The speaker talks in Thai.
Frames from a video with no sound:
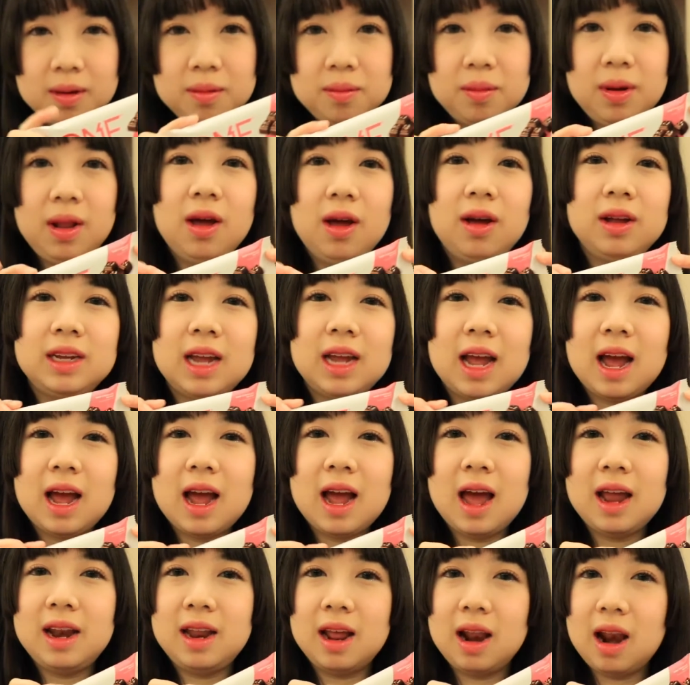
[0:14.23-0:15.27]
ไม่รอช้า
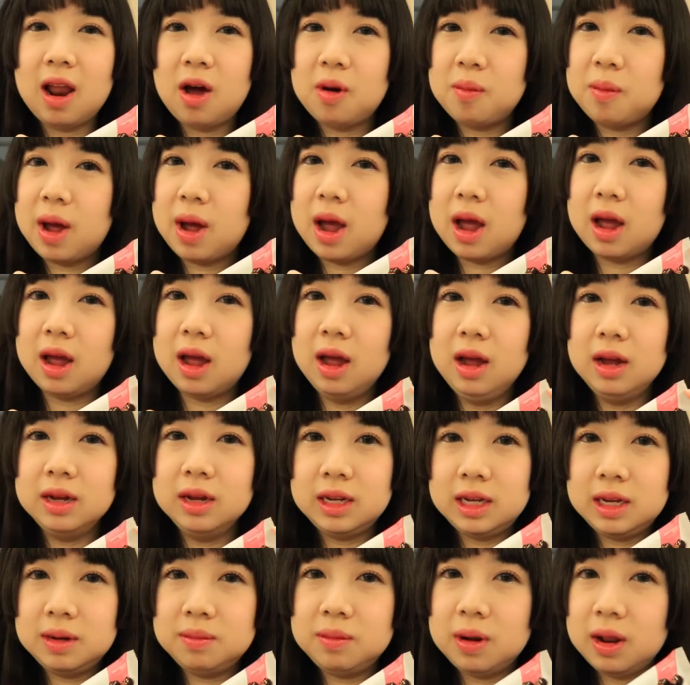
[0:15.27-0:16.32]
ค่ะ เดี๋ยวเรามา
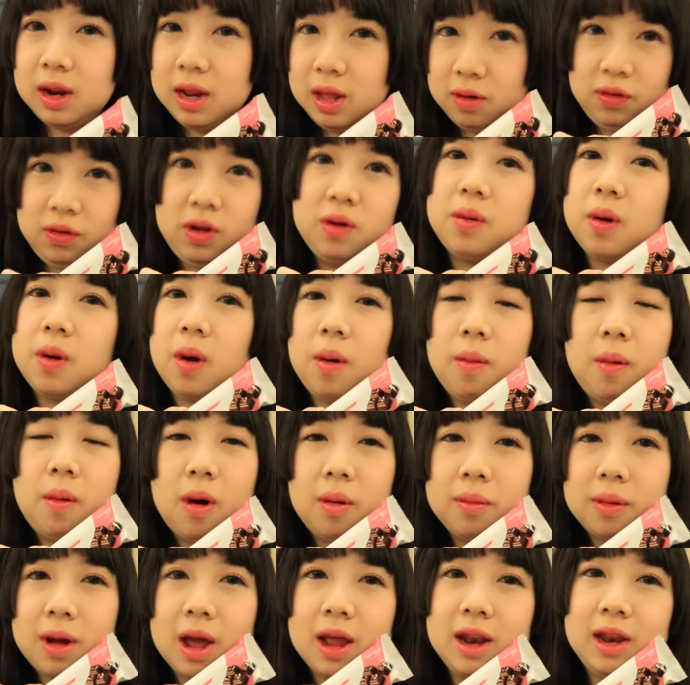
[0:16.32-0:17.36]
ชิมและรีวิวไปพร้อ
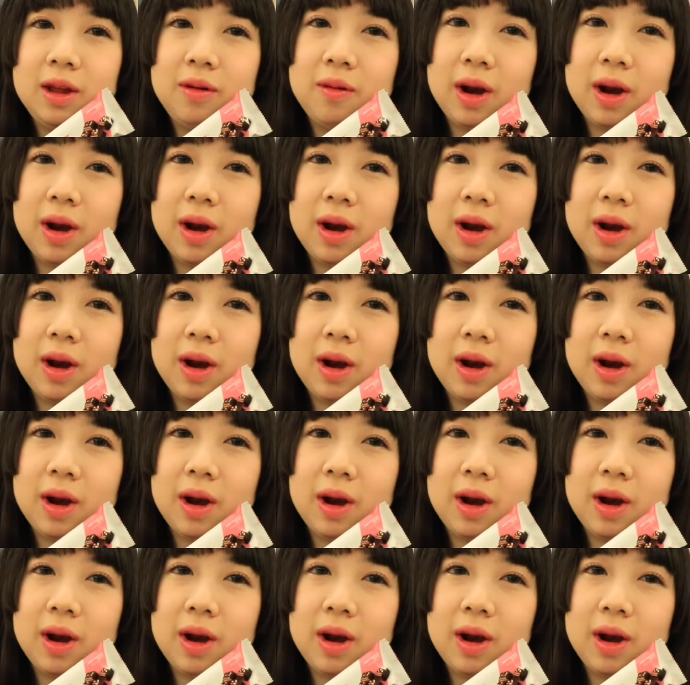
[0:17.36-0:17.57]
มๆกัน ดี